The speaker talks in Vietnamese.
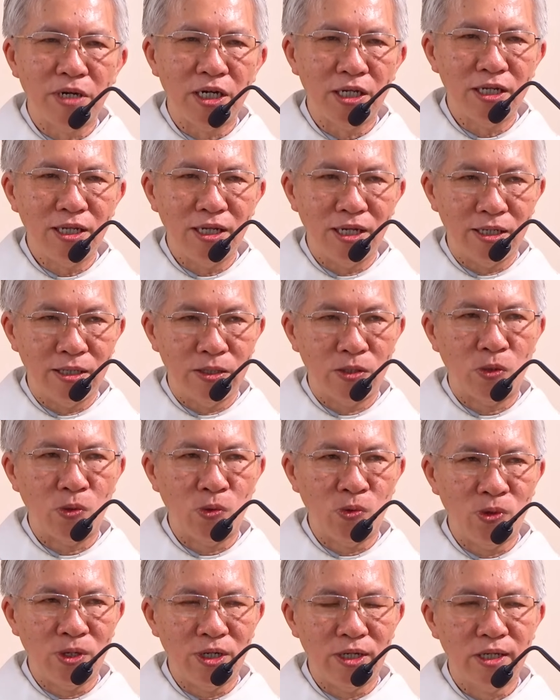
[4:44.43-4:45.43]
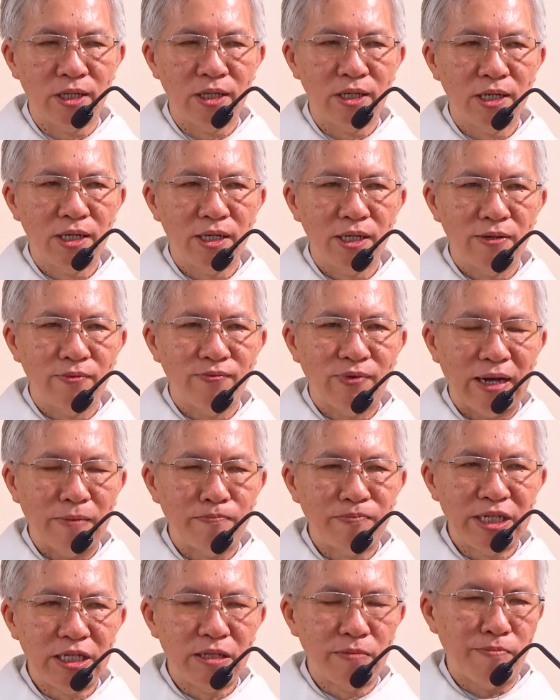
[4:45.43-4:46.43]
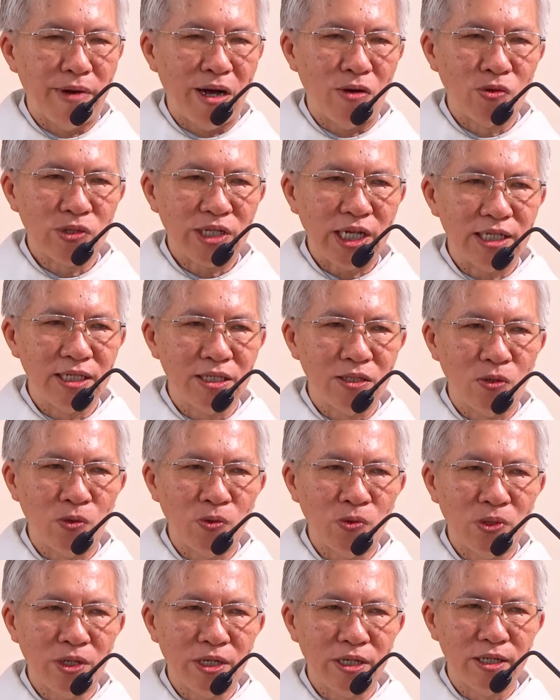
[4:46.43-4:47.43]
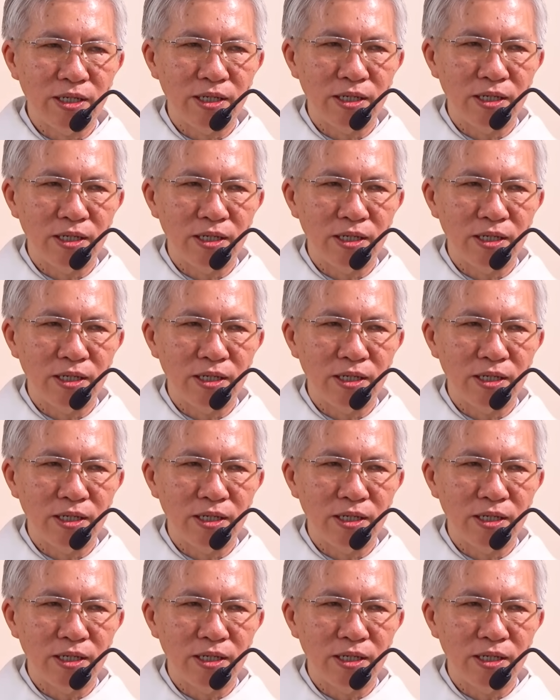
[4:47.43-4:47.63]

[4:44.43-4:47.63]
bởi lời Chúa và mình máu thánh Chúa.